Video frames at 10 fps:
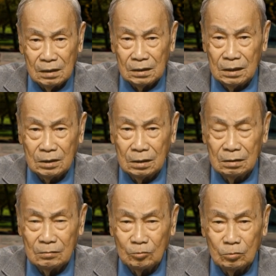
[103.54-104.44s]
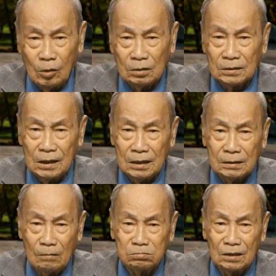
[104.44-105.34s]
thì quốc tế
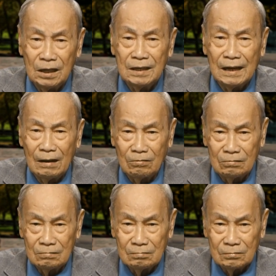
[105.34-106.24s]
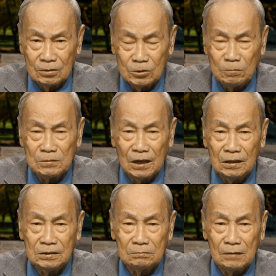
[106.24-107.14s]
không thế nào giúp đỡ
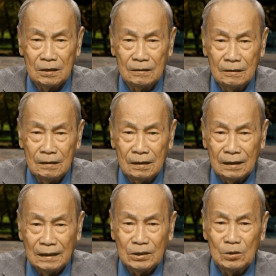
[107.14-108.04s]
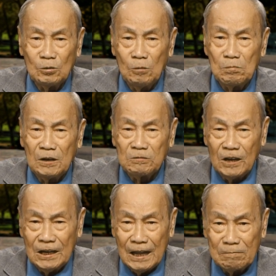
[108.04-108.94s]
được mình. Cái chuyện của mình
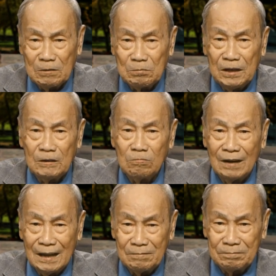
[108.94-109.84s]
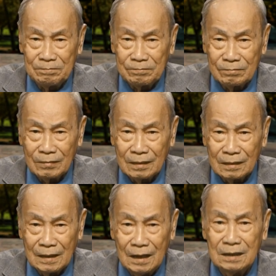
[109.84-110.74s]
phải làm mà mình không làm,
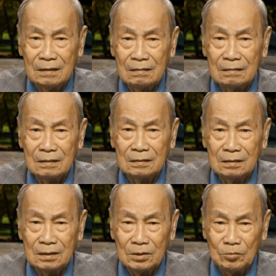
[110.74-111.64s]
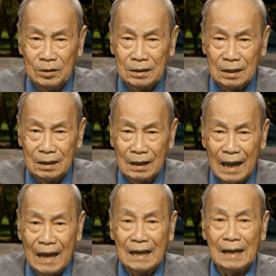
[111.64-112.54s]
thì thưa với quý vị,
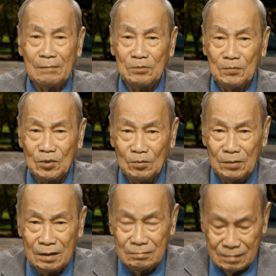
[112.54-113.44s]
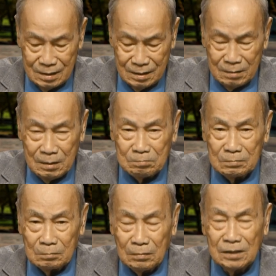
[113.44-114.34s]
ai làm giùm cho mình?
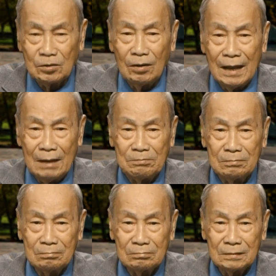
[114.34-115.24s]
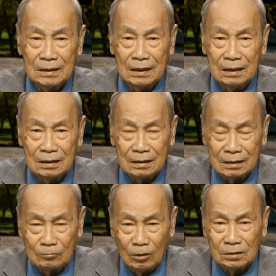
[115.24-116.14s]
Mình có làm thì
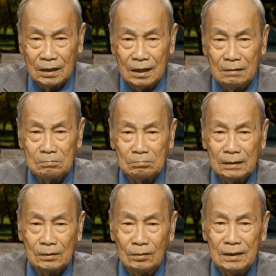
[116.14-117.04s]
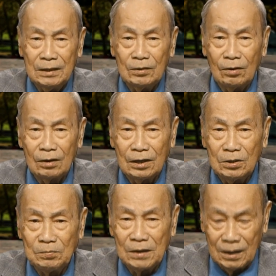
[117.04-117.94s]
quốc tế mới có lý do để
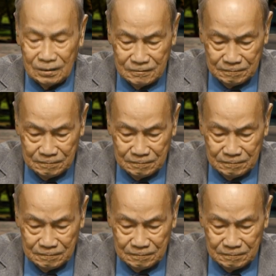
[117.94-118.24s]
giúp đỡ.